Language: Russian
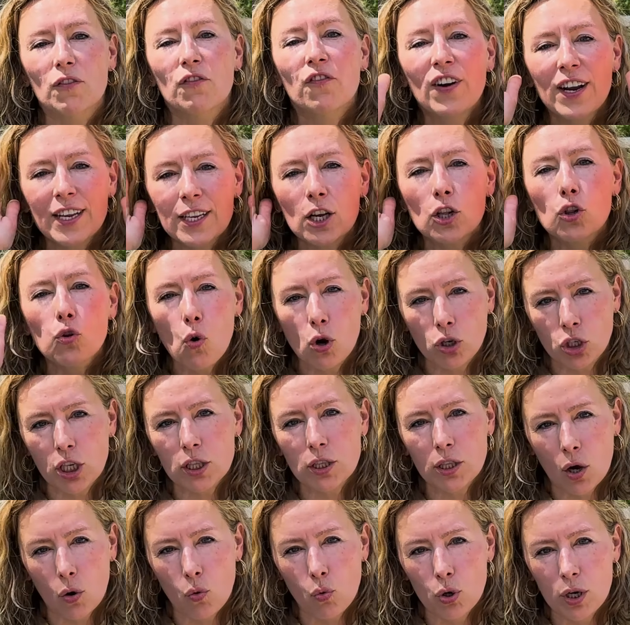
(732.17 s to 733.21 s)
Вы не лошадь
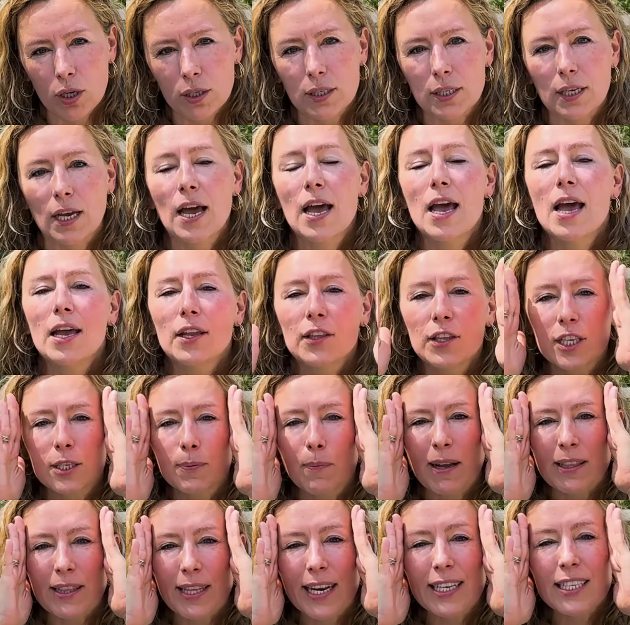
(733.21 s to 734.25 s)
на улице. Не
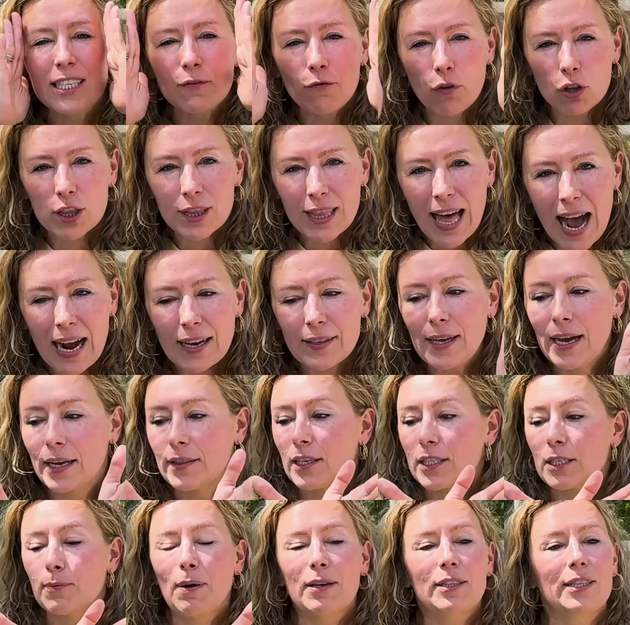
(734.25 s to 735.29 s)
смотрите вот так на
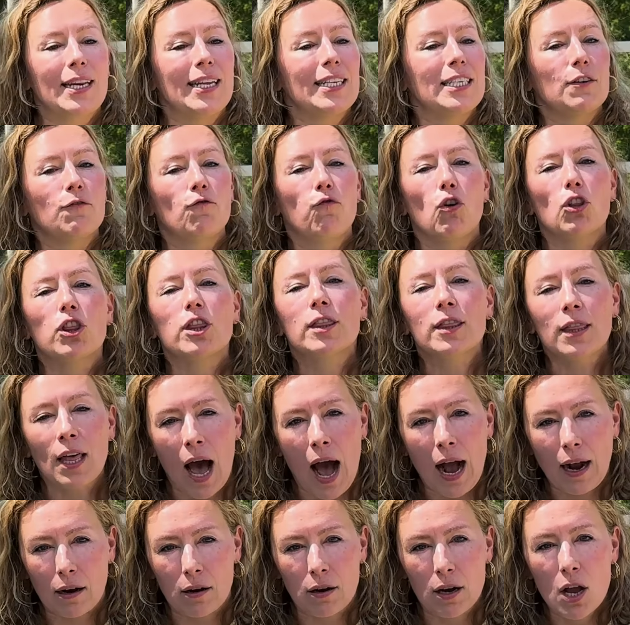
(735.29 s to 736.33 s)
это, смотрите вот
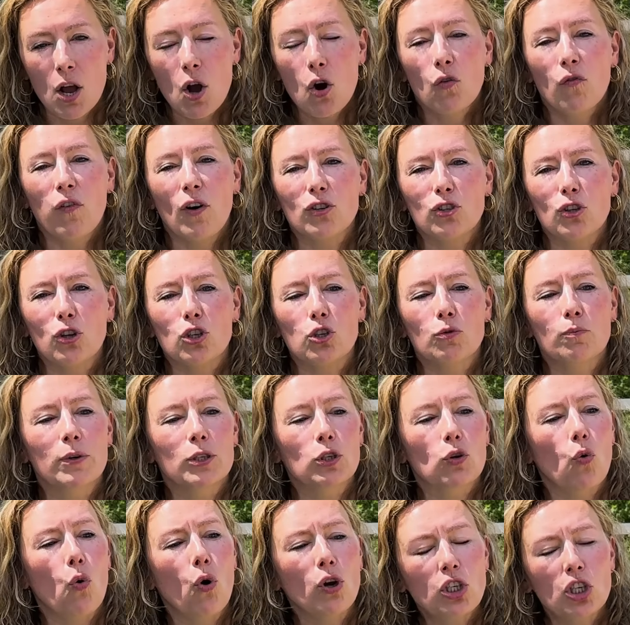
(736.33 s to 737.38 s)
так. У вас должен
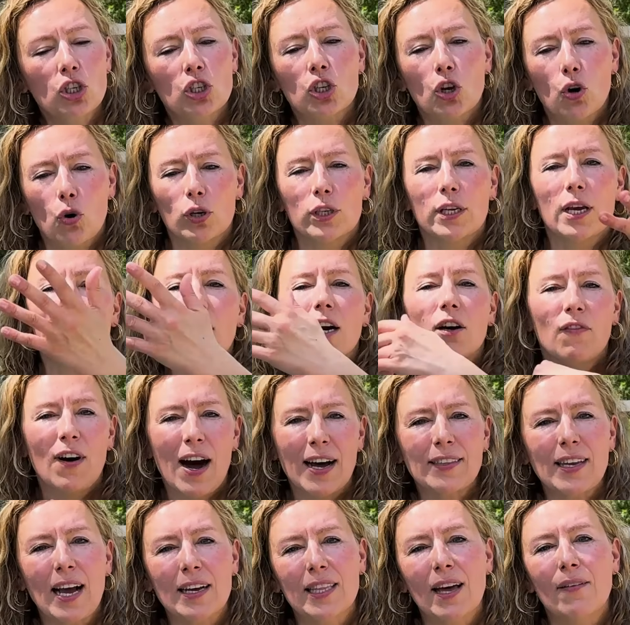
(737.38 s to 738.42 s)
быть очень широкий
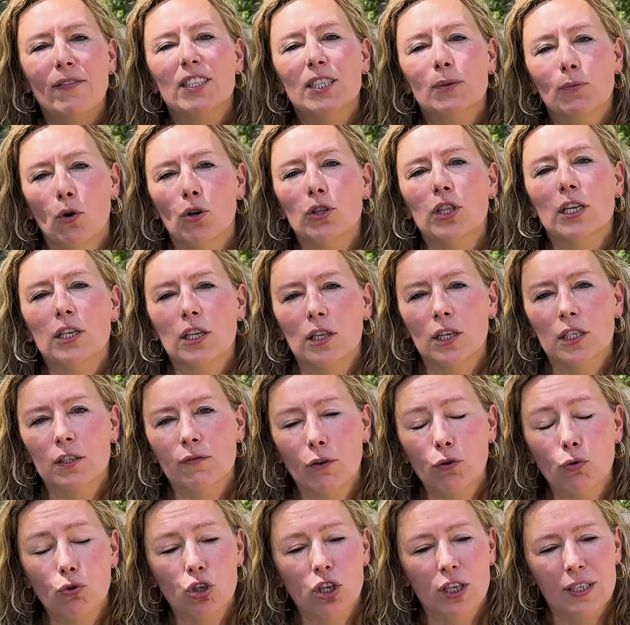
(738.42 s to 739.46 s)
охват, когда вы смотрите на
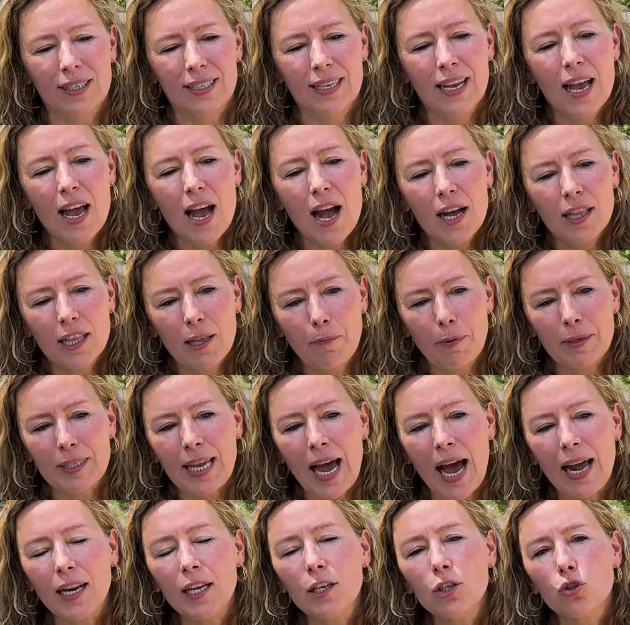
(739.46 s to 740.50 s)
свою жизнь.
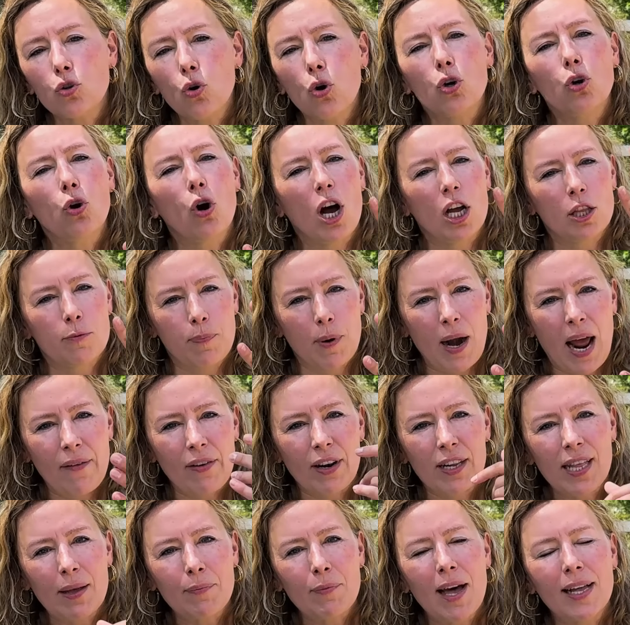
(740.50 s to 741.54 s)
Написали историю,
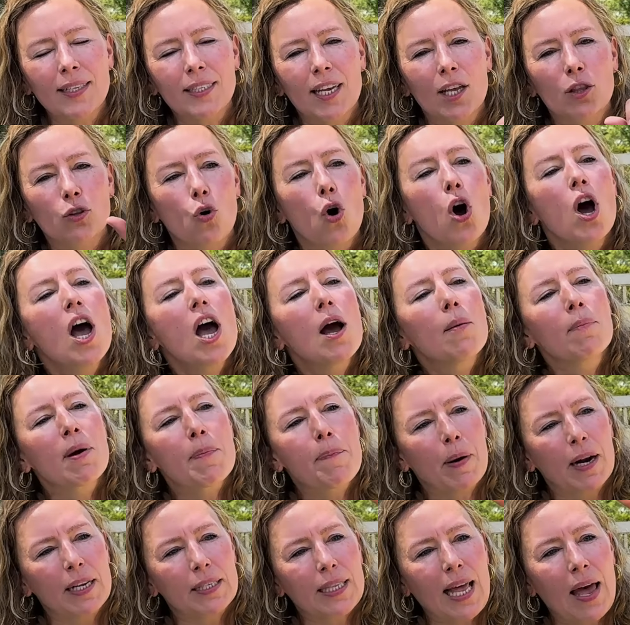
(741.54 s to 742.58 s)
отправили нам на оценку, мы
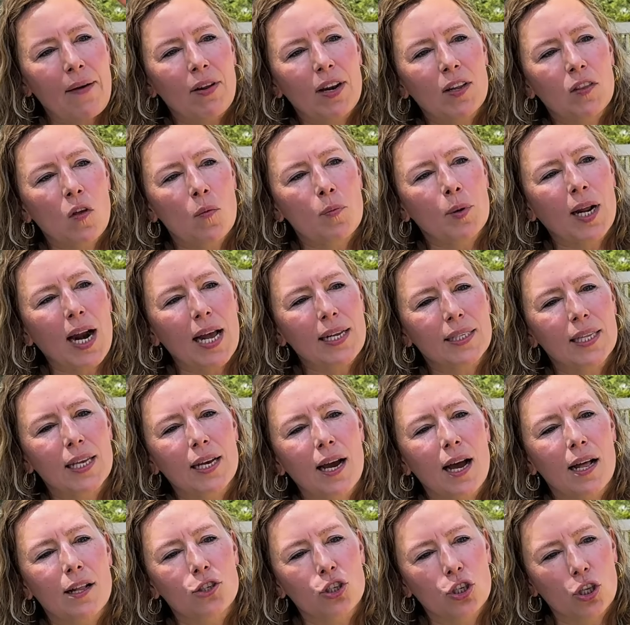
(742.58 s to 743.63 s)
проставили там красные
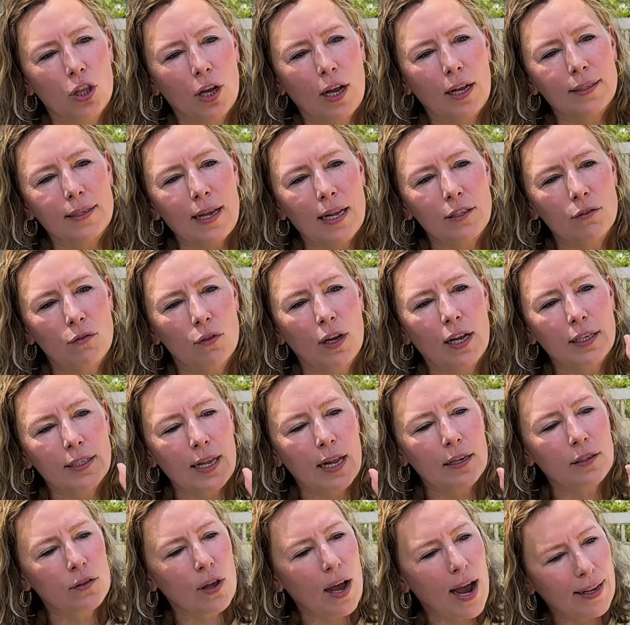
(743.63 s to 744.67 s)
галочки, доказательства,
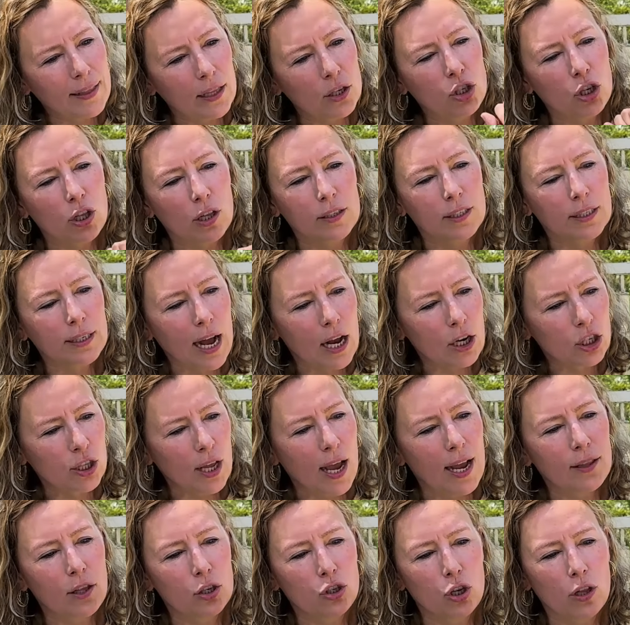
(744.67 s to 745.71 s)
доказательства, а этот человек скажет,
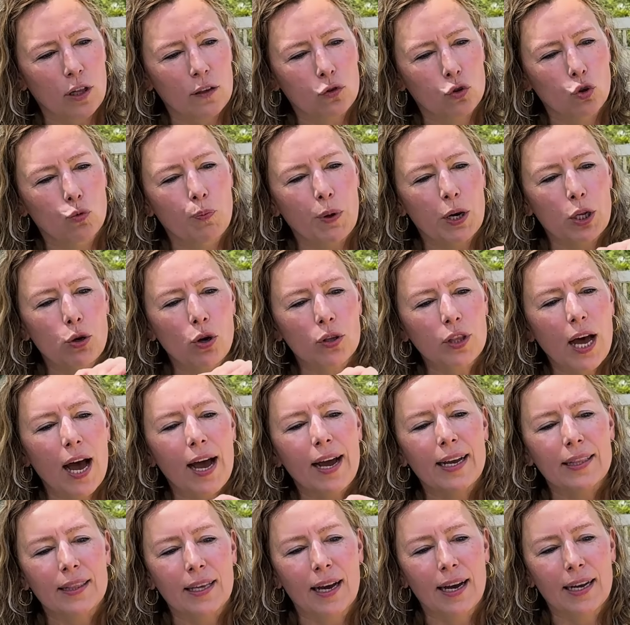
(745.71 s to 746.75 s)
а этот человек в суд придет, а
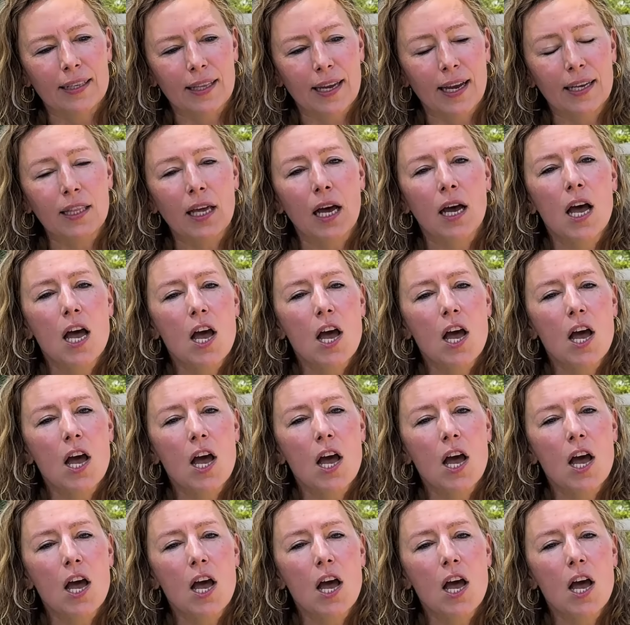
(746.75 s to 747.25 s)
это, а это, а это.